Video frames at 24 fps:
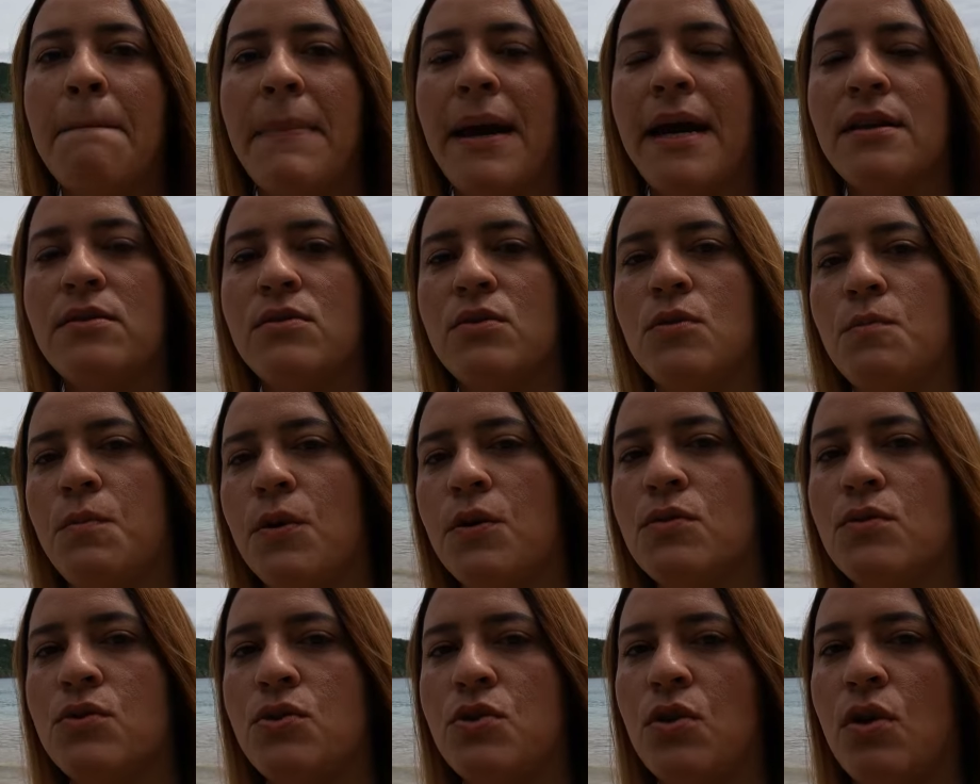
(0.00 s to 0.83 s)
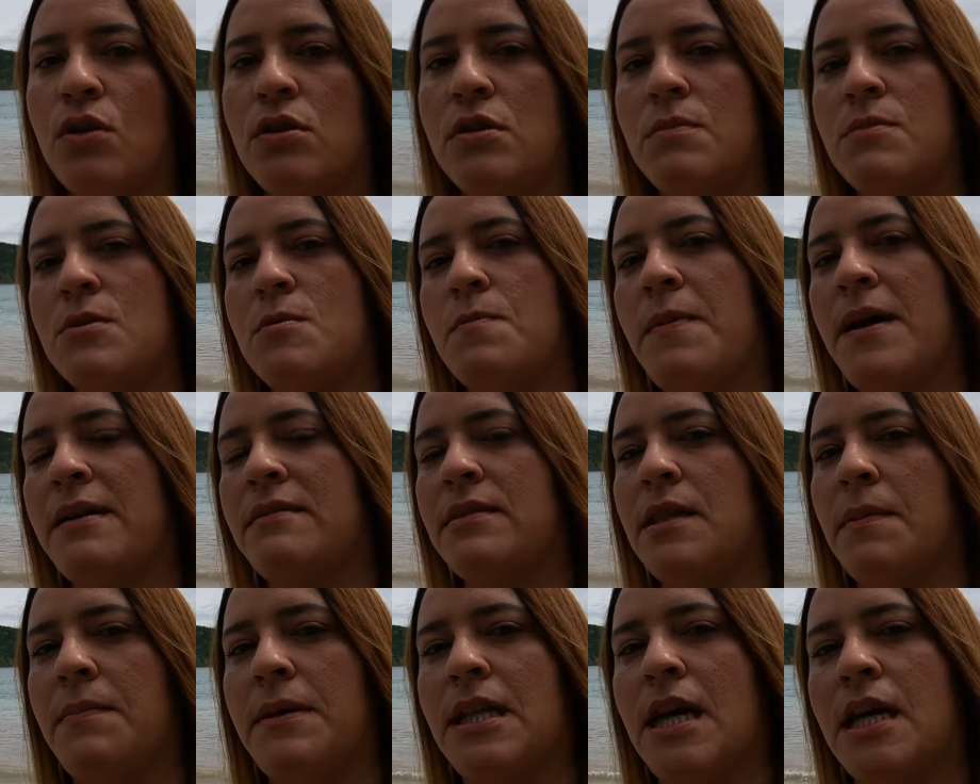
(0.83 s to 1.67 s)
perto do ponto de ônibus,
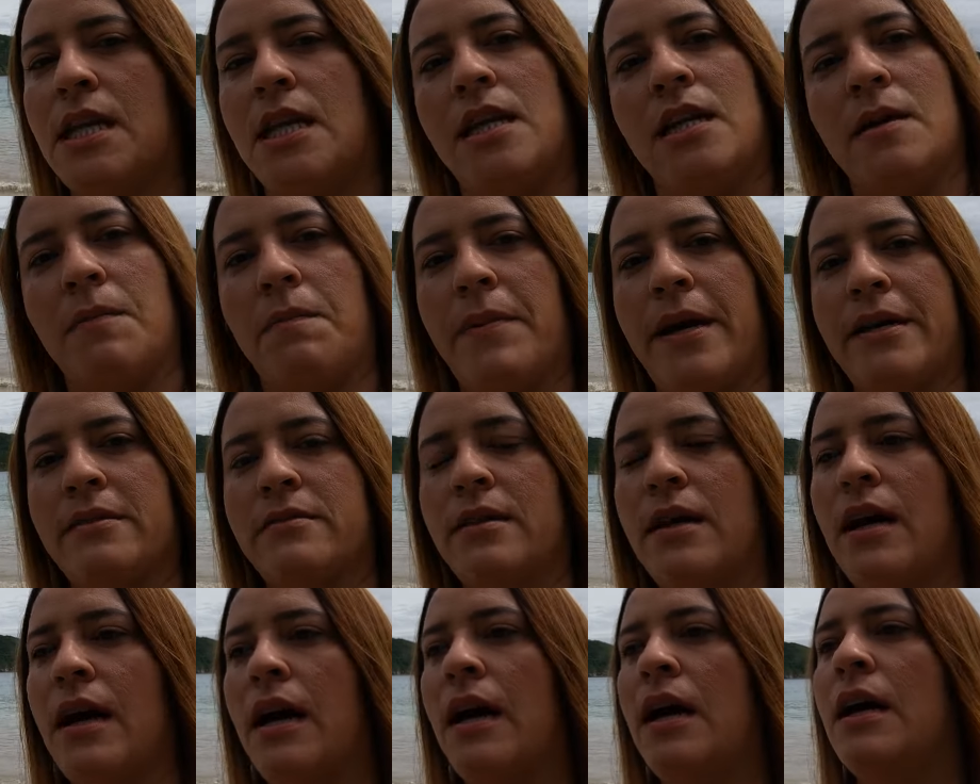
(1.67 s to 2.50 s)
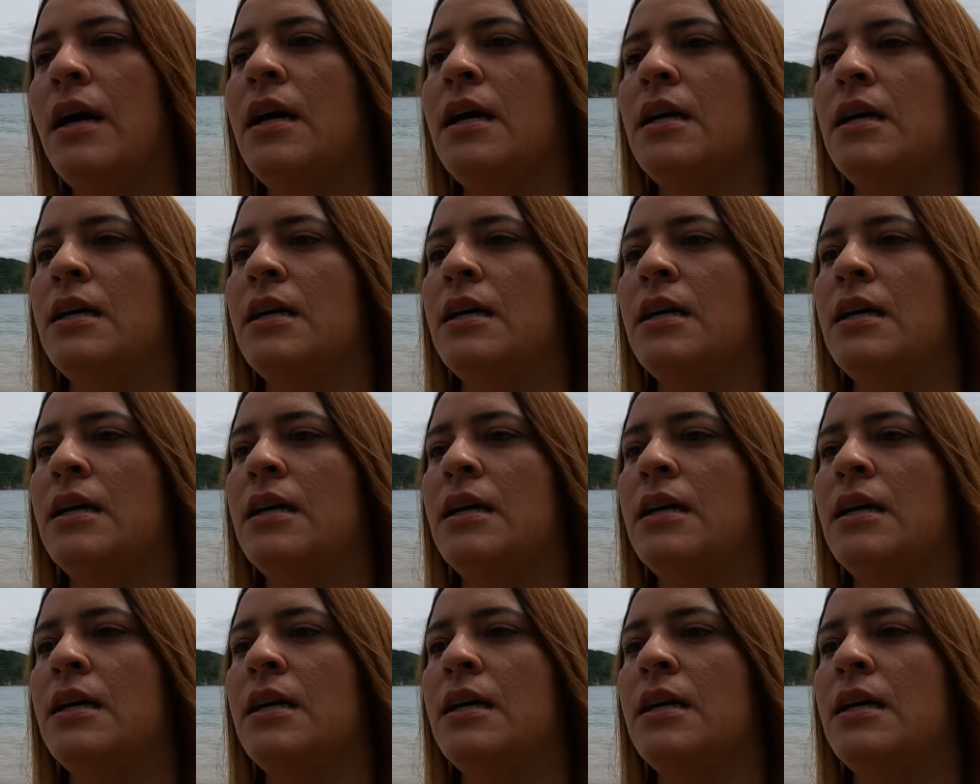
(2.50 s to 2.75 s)
perto da padaria, perto da,